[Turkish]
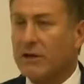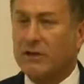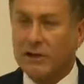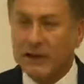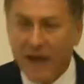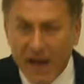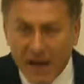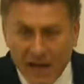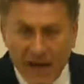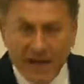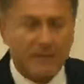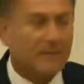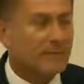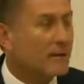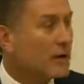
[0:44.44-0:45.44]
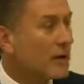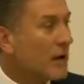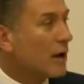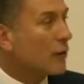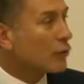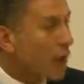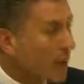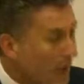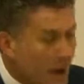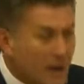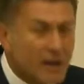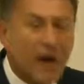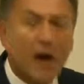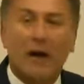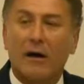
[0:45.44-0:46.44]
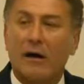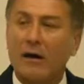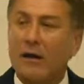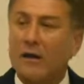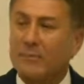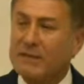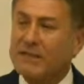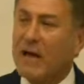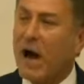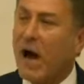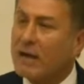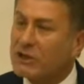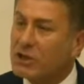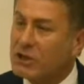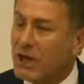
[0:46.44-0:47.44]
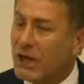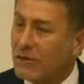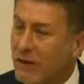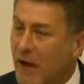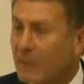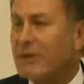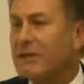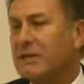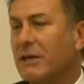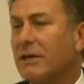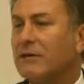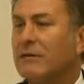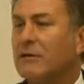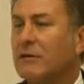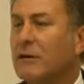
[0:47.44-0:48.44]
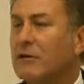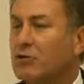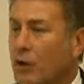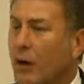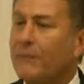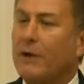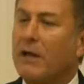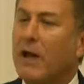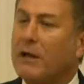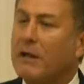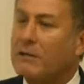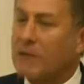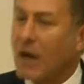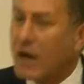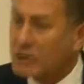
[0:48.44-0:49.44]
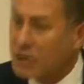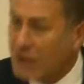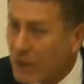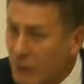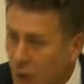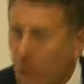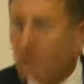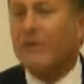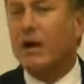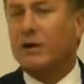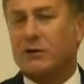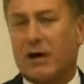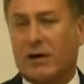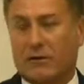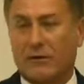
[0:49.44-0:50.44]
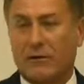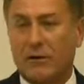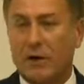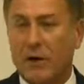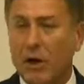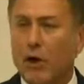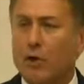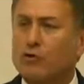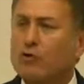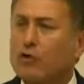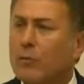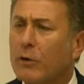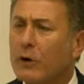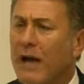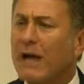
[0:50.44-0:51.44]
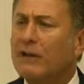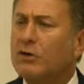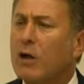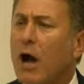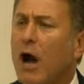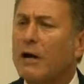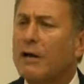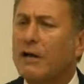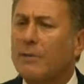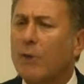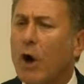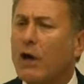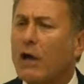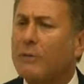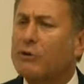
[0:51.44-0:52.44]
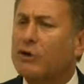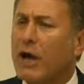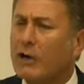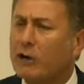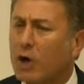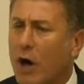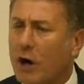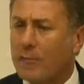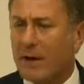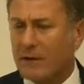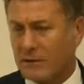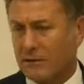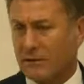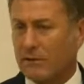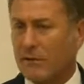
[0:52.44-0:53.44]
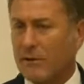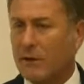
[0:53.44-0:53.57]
Yine eğer Romanya bize ayçiçeği vermesin, sofralarınızda ayçiçek olmayacak. Cumhuriyet tarihi böyle bir şey görmedi.